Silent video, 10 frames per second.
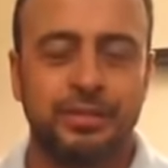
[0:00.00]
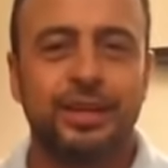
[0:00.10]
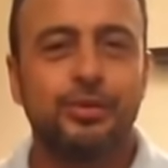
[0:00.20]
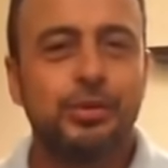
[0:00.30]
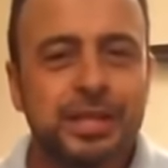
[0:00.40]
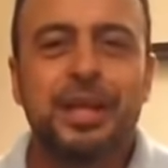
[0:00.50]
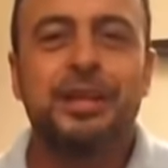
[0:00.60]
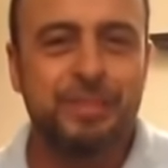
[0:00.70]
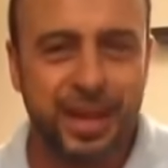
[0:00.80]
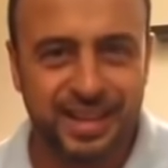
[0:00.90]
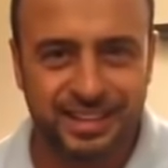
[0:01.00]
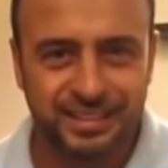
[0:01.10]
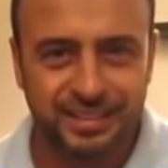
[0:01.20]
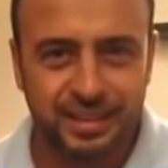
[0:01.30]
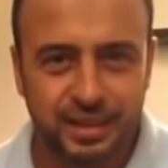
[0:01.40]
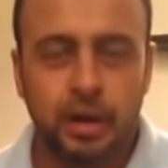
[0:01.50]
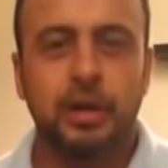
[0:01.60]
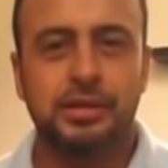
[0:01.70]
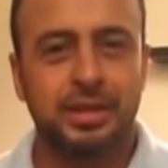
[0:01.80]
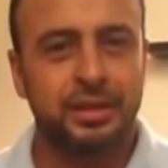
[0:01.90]
وسيدنا النبي قال كده قال
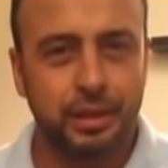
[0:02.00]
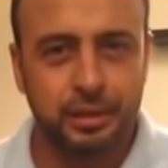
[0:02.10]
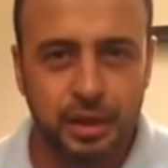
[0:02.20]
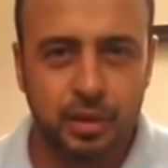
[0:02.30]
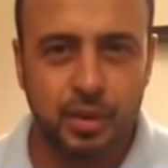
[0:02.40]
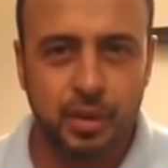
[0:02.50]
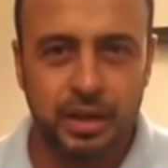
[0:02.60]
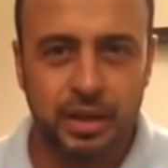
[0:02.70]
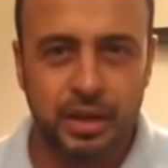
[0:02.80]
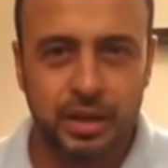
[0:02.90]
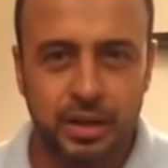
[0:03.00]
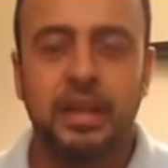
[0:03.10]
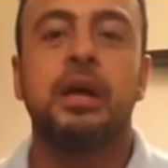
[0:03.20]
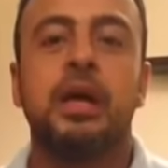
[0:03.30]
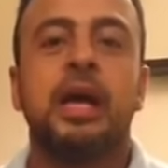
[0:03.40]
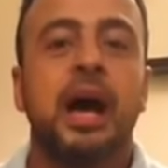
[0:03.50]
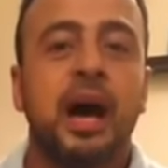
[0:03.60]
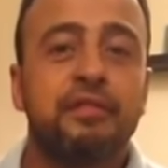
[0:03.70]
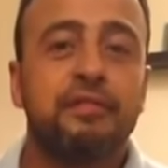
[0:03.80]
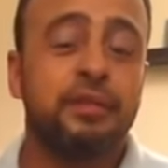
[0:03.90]
صلى الله عليه وسلم
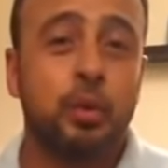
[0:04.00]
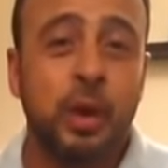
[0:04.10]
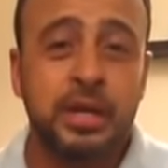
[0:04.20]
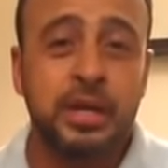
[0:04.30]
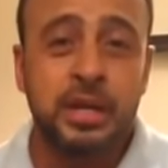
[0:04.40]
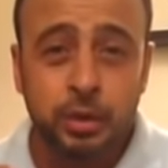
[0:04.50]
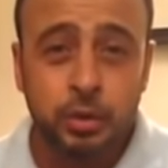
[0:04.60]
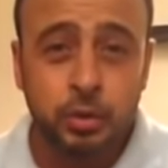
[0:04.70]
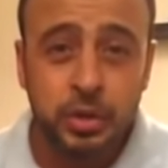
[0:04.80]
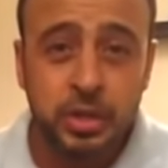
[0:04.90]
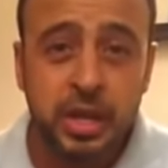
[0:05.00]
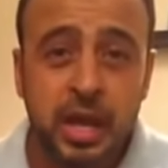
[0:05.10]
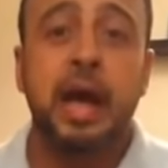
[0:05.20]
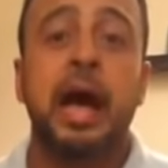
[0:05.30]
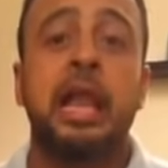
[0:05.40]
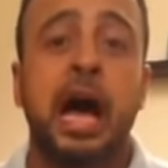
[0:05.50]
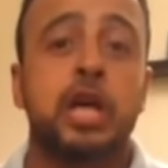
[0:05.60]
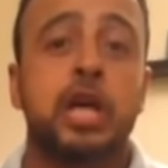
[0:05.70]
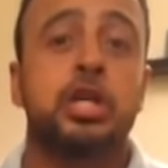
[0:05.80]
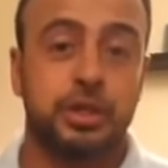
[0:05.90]
أفضل أيام الدنيا
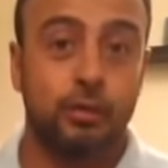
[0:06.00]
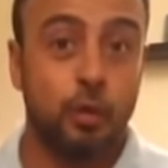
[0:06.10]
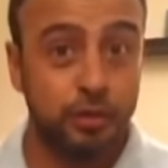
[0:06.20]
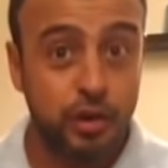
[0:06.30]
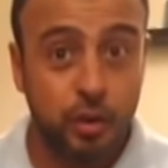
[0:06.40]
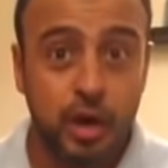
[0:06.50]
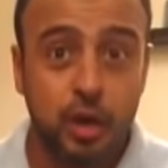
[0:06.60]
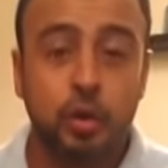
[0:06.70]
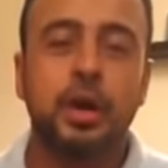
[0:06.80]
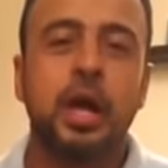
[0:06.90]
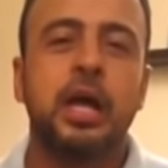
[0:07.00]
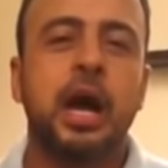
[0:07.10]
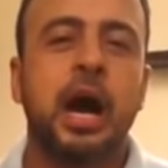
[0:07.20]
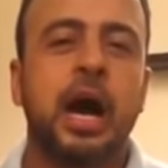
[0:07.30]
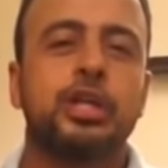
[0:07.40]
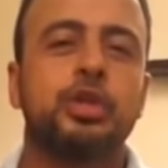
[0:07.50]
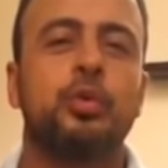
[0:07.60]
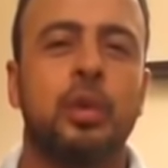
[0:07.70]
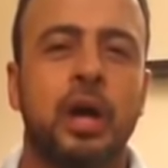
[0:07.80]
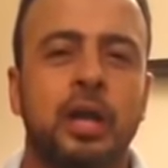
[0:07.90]
العشر وفي رواية أخرى عشر
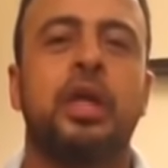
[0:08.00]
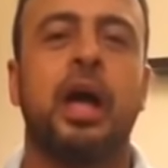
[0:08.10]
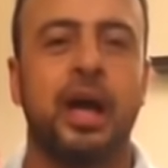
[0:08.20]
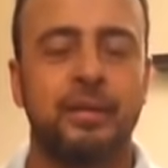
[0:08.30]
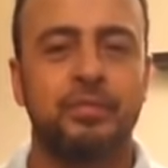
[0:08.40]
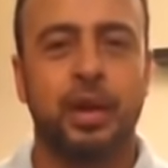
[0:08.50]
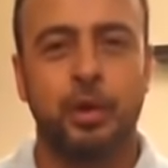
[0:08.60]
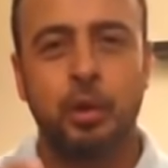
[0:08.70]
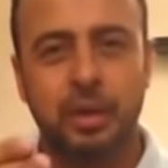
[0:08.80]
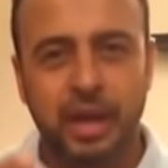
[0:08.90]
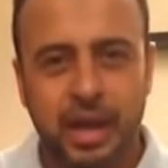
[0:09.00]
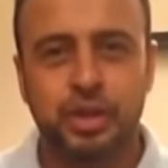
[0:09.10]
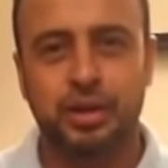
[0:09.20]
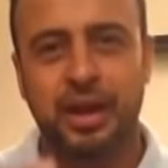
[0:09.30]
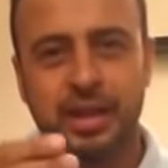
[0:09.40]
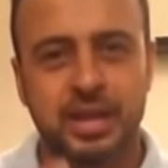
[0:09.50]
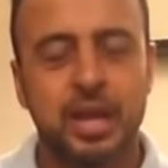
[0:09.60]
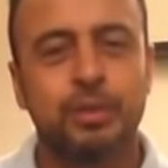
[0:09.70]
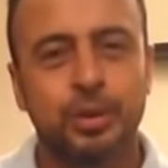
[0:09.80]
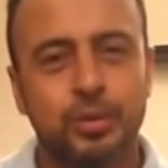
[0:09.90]
الأضحى اللي هم العشر
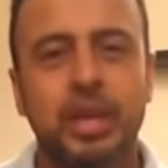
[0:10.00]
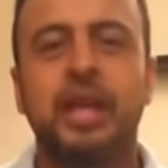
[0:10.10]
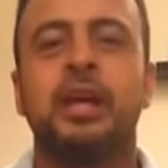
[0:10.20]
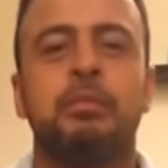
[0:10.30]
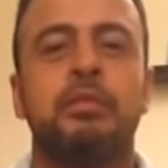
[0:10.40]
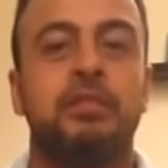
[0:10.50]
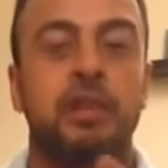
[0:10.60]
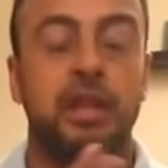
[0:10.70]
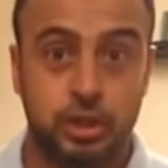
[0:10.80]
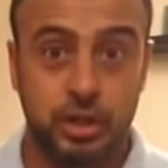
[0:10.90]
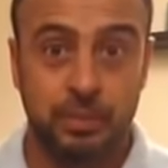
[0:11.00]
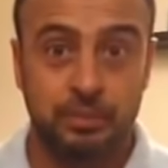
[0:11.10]
أيام الأولى من ذي الحجة